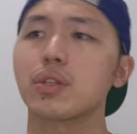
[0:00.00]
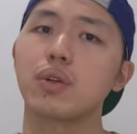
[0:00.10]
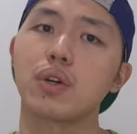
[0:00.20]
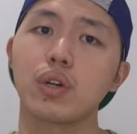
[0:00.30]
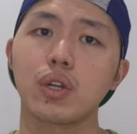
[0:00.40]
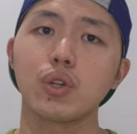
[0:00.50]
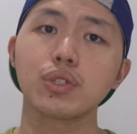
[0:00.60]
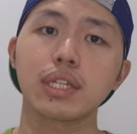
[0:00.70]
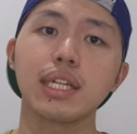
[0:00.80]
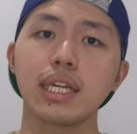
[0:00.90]
gitu loh
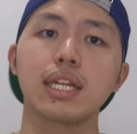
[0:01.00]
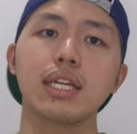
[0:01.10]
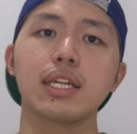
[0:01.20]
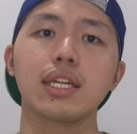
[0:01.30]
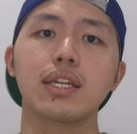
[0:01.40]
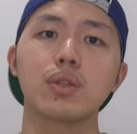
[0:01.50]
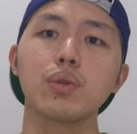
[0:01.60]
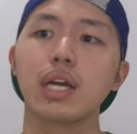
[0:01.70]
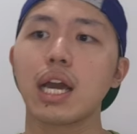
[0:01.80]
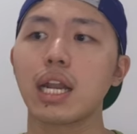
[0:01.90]
lu sendiri itu
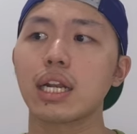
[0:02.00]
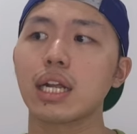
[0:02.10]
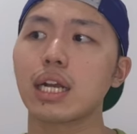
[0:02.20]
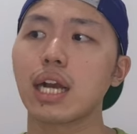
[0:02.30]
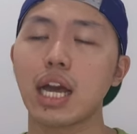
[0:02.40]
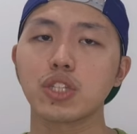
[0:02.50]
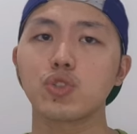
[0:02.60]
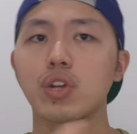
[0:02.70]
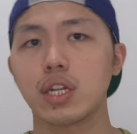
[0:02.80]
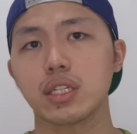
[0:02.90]
dengan
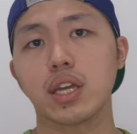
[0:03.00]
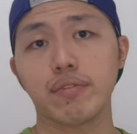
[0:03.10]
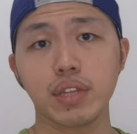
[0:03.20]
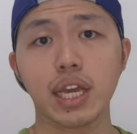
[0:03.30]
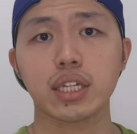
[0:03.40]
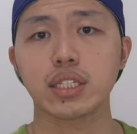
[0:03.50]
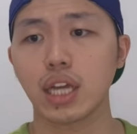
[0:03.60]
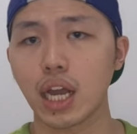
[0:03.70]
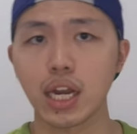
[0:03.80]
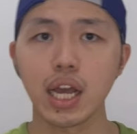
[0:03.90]
kehancuran si FTX
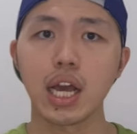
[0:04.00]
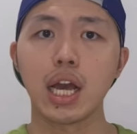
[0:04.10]
dengan